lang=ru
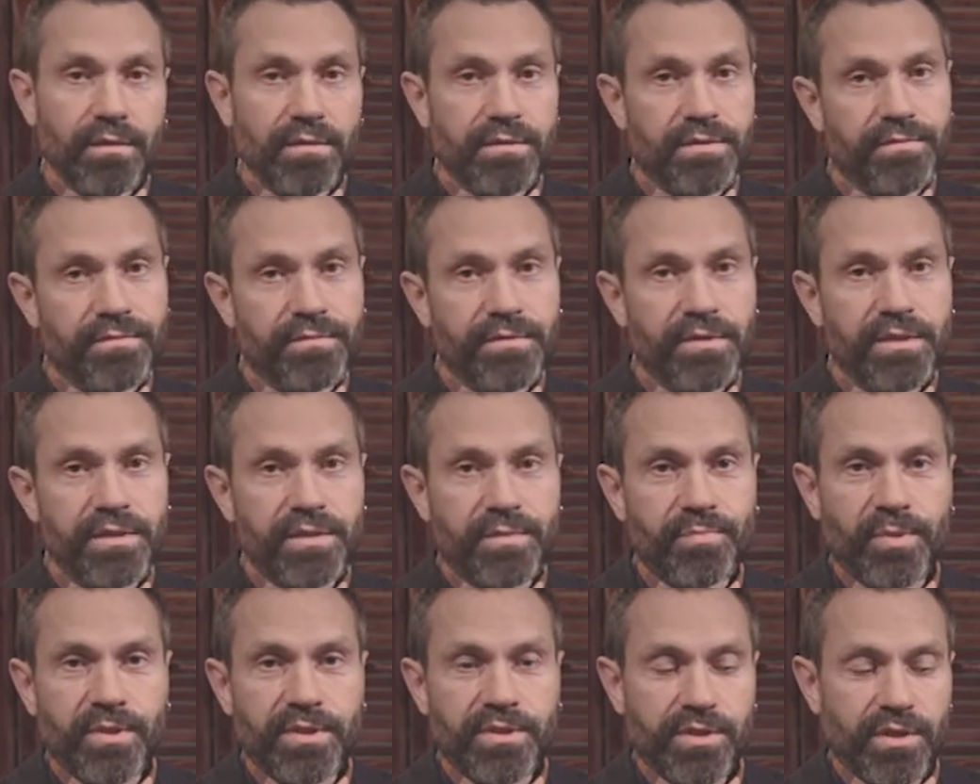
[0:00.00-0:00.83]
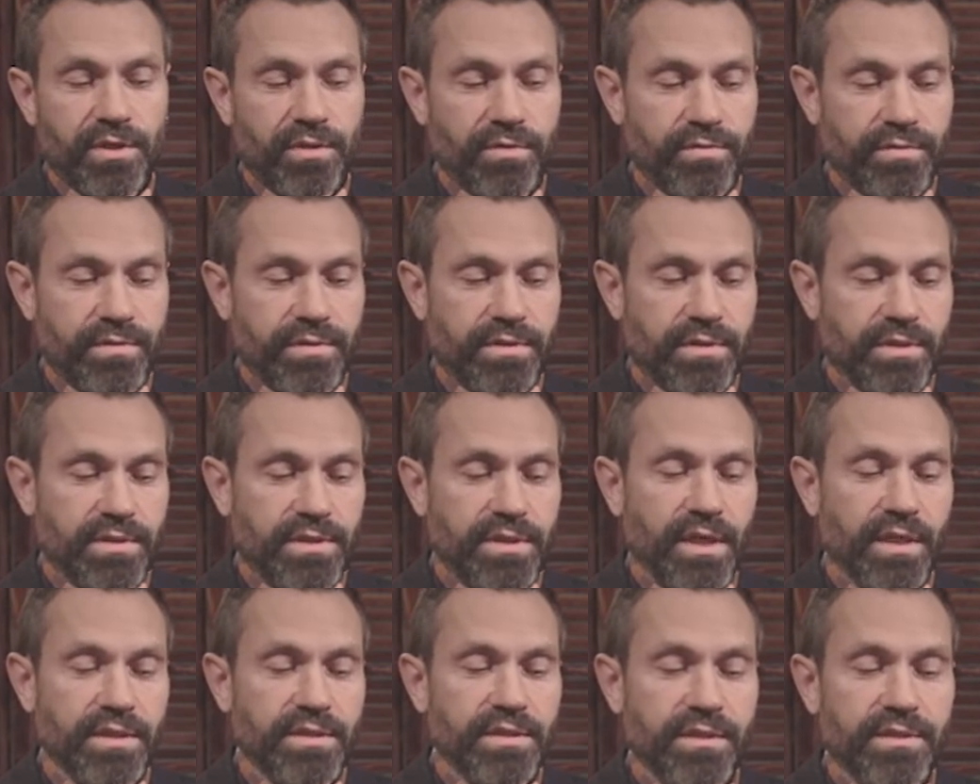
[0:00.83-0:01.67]
«Извините, пожалуйста», —
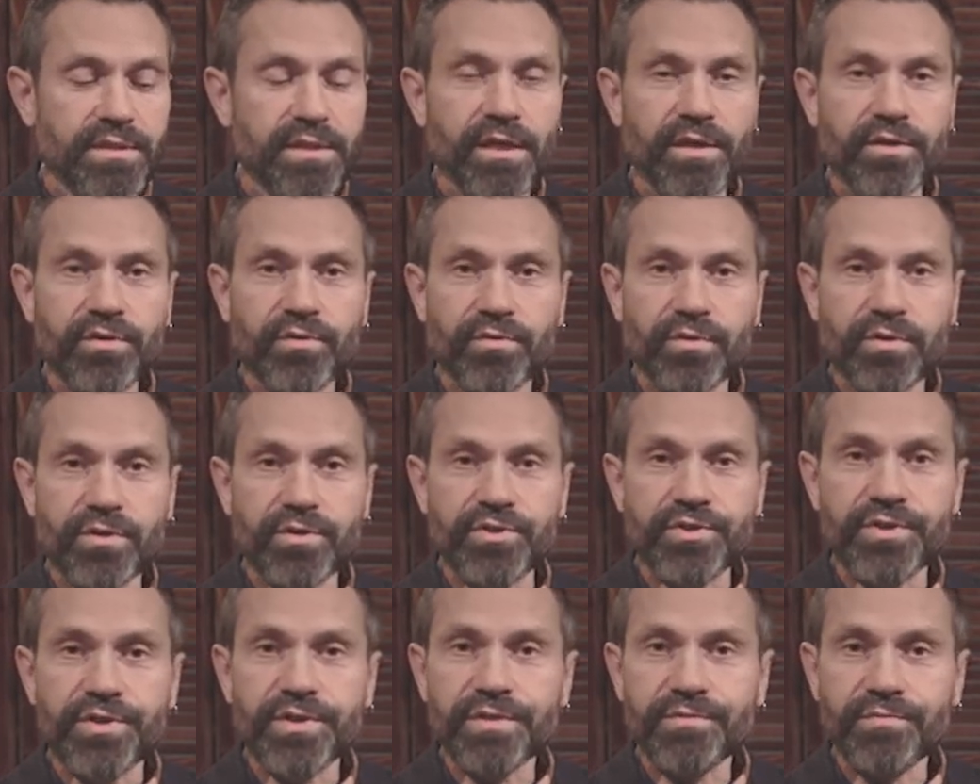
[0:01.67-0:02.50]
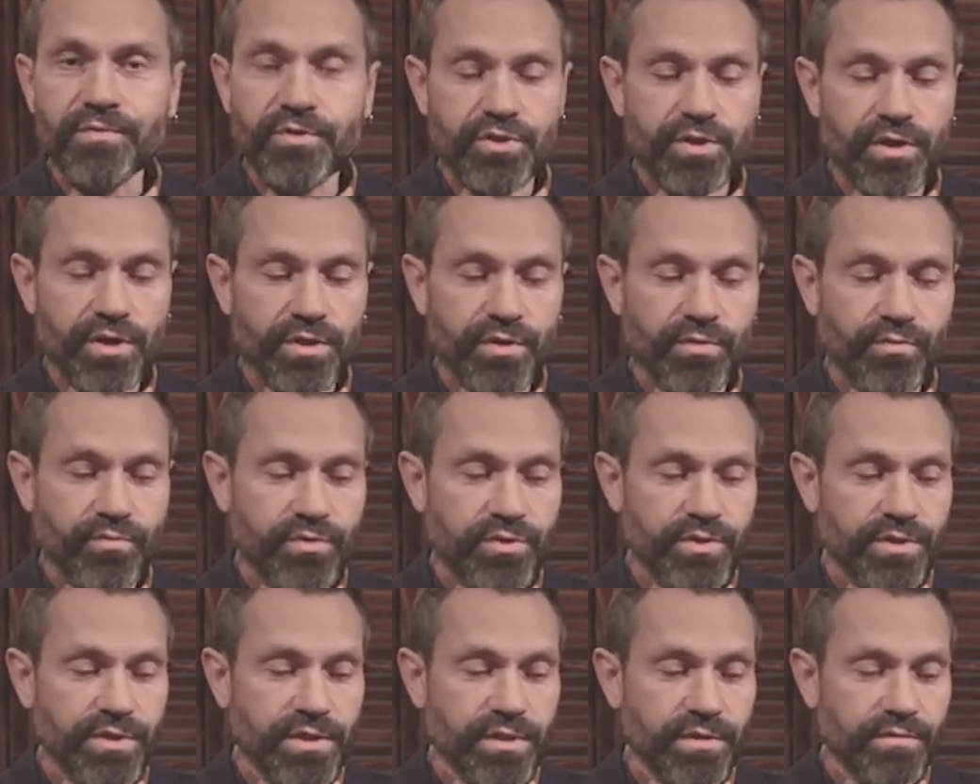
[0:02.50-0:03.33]
сказал слоненок чрезвычайно
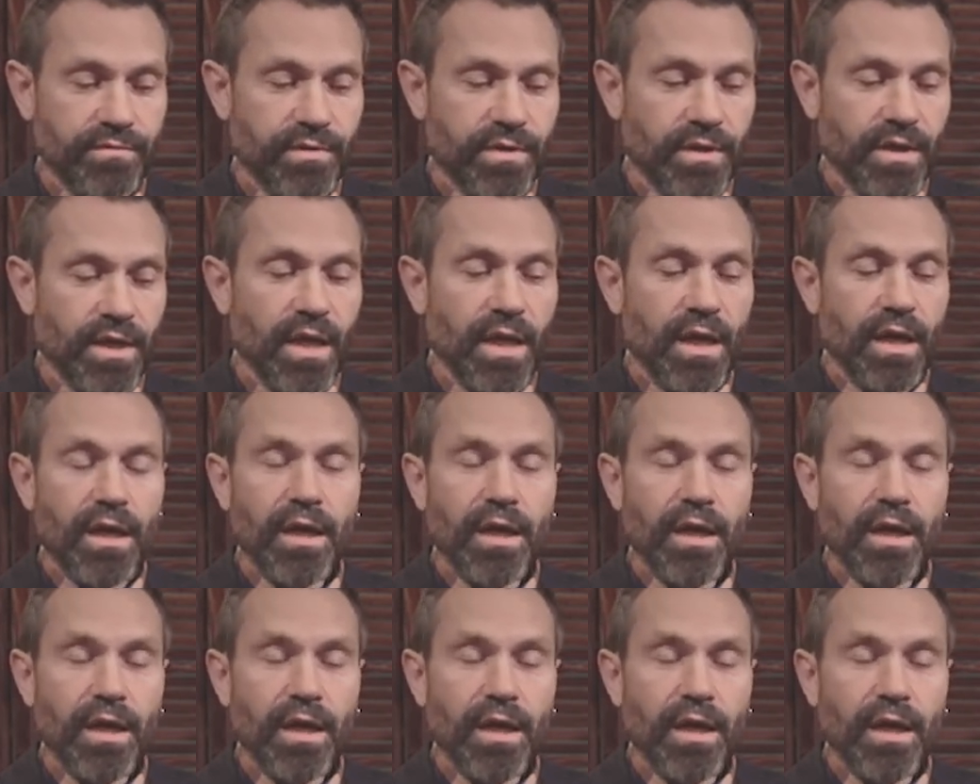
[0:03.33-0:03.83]
учтиво.